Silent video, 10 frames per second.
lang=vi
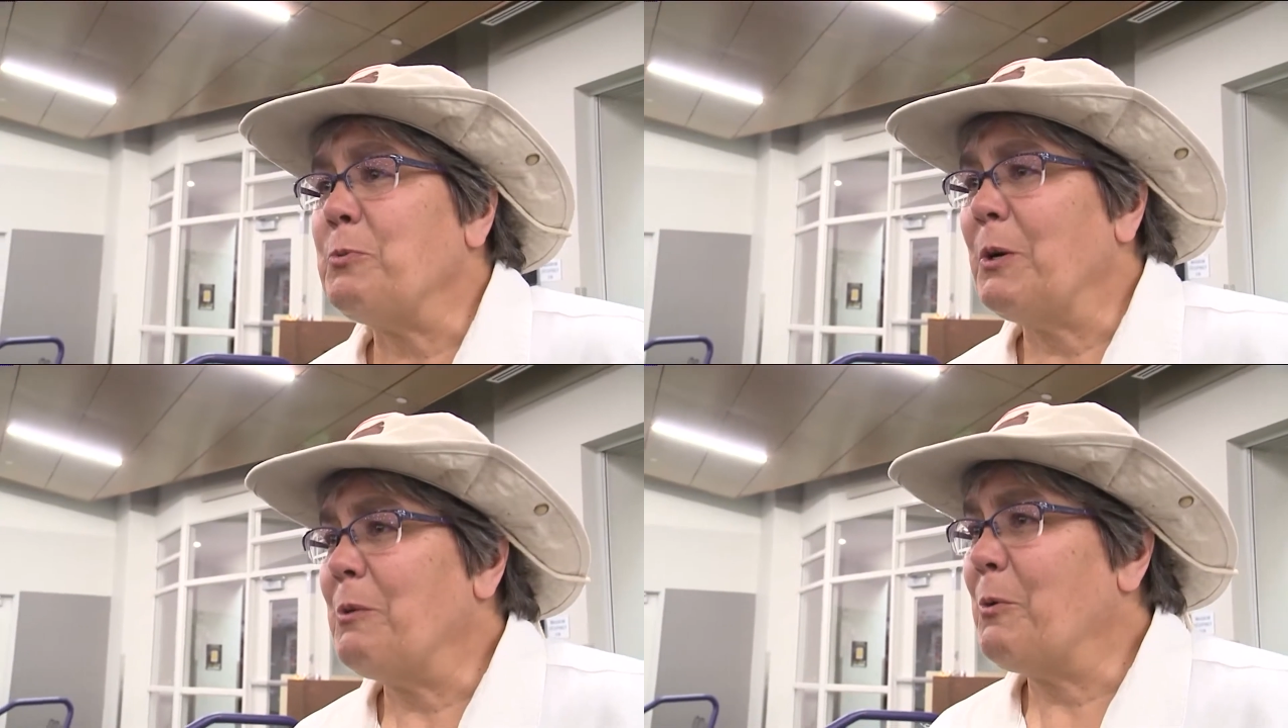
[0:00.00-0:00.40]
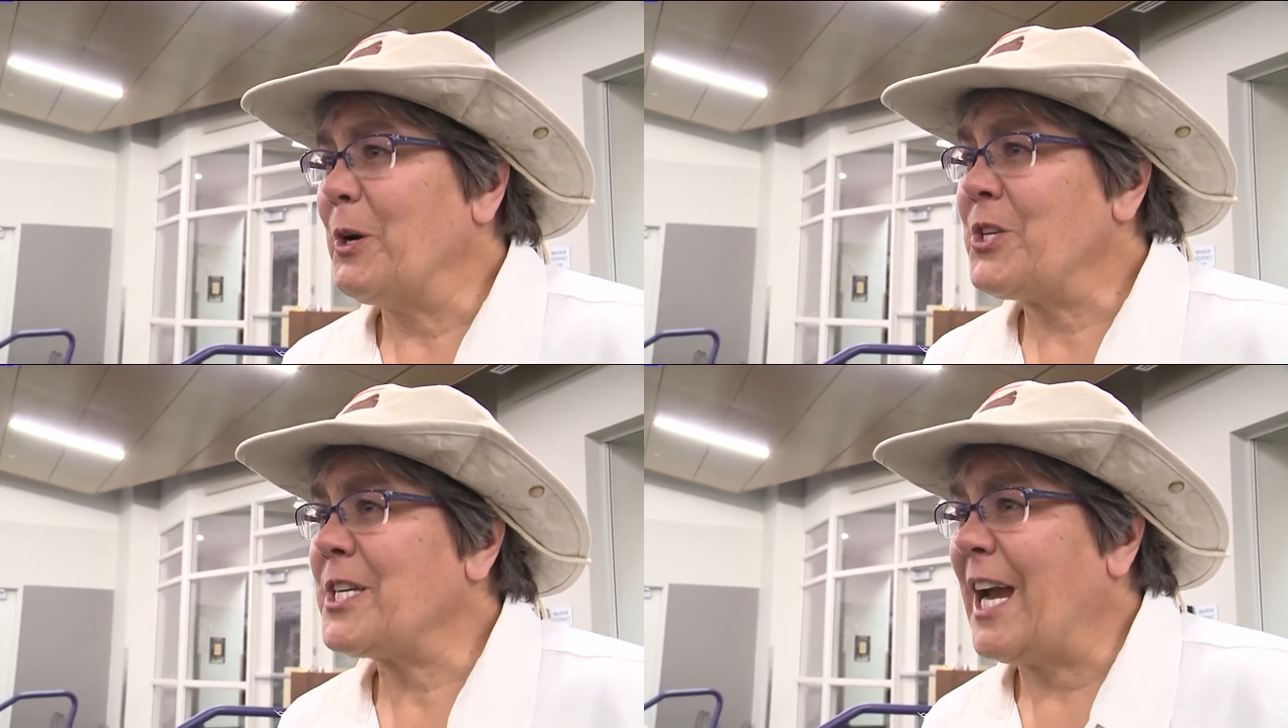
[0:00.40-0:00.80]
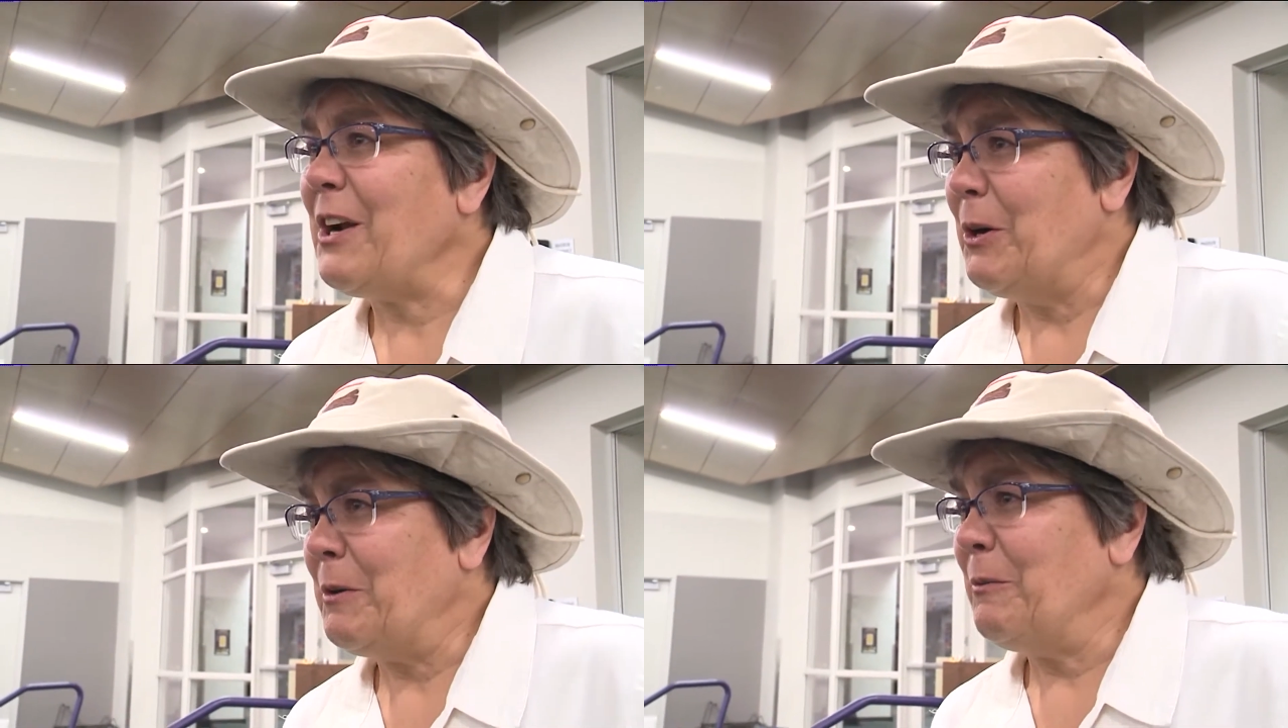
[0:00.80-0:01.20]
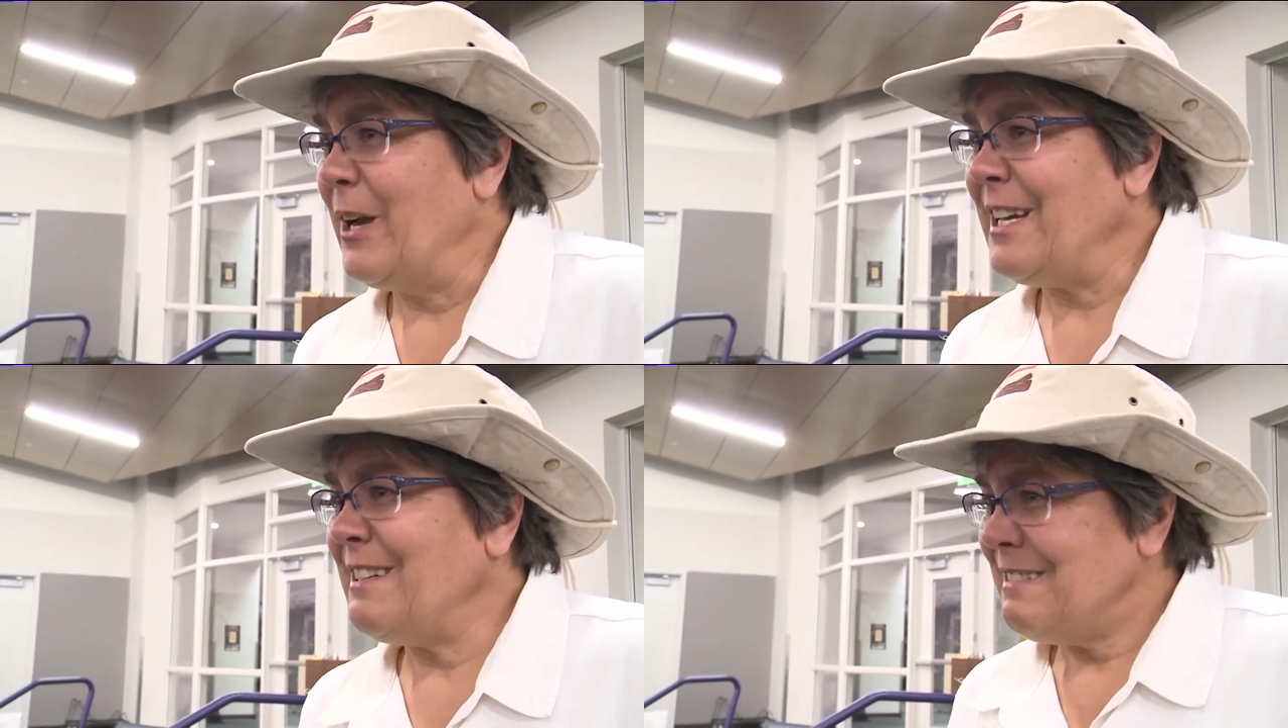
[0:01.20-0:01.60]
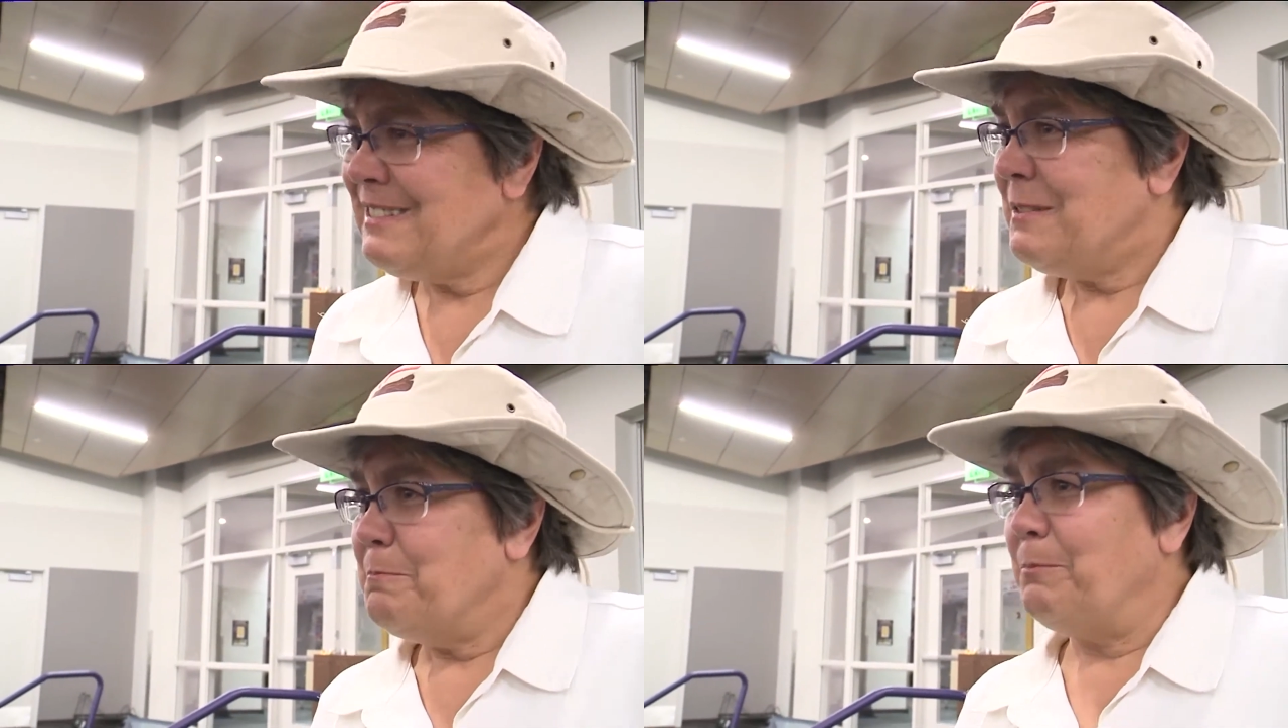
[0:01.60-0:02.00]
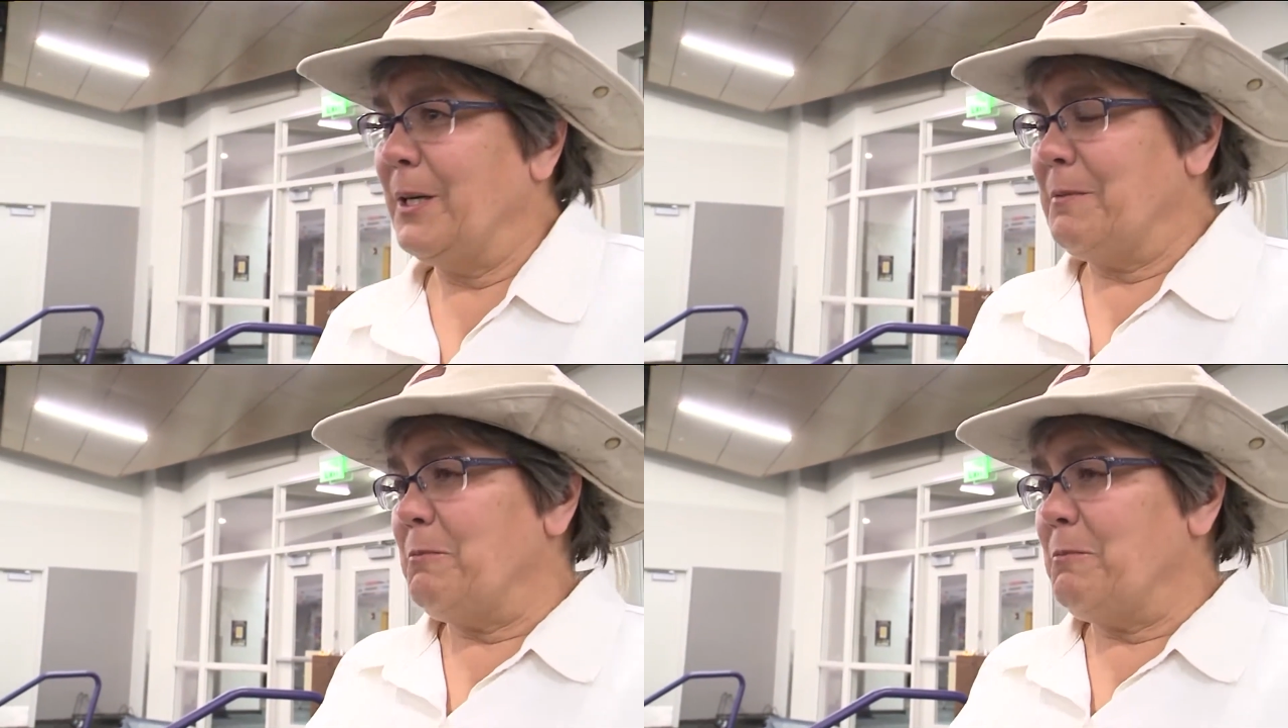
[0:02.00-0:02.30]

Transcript: phải tùy theo mọi cái trường hợp